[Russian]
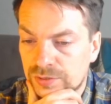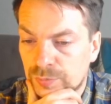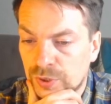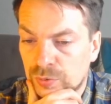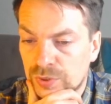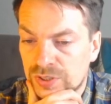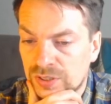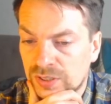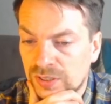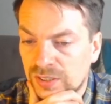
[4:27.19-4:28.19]
Приходится
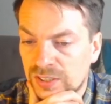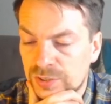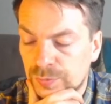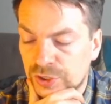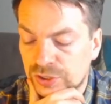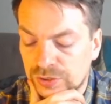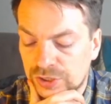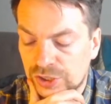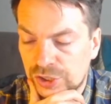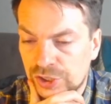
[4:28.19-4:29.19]
так играть. Пешка на
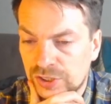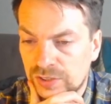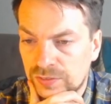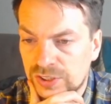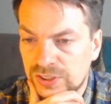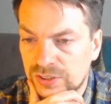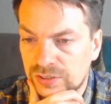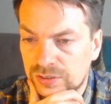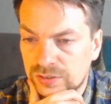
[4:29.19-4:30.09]
g4 висит.